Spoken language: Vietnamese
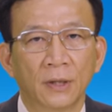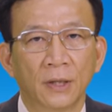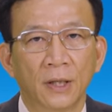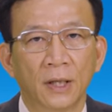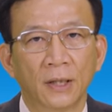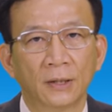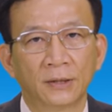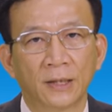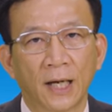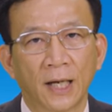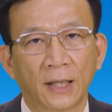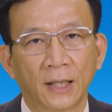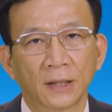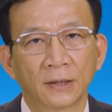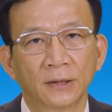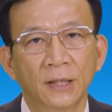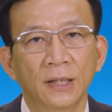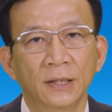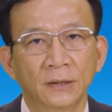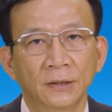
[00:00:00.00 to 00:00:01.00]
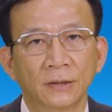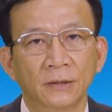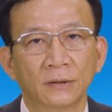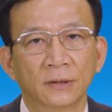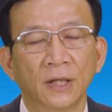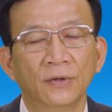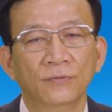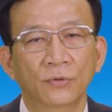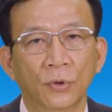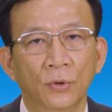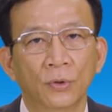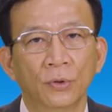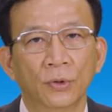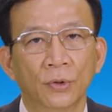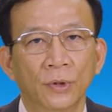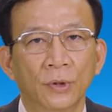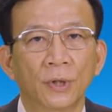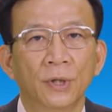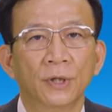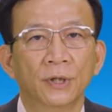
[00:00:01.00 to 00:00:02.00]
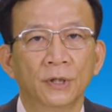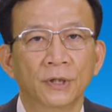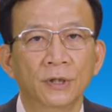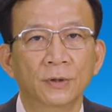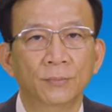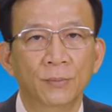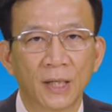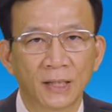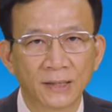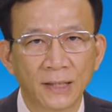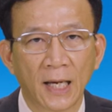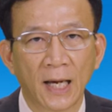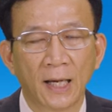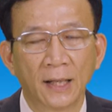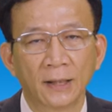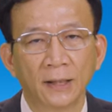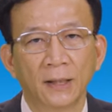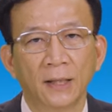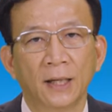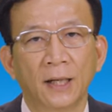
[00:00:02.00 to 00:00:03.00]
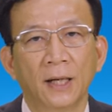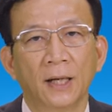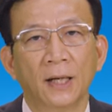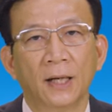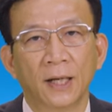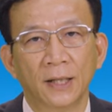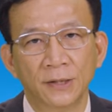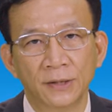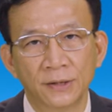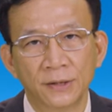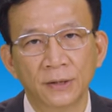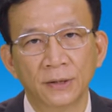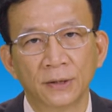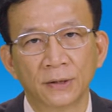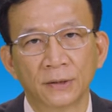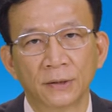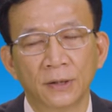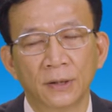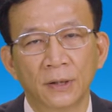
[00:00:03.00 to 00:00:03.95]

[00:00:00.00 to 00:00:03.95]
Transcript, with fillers: tại các tỉnh, thành phố như Bắc Giang, Hải Dương,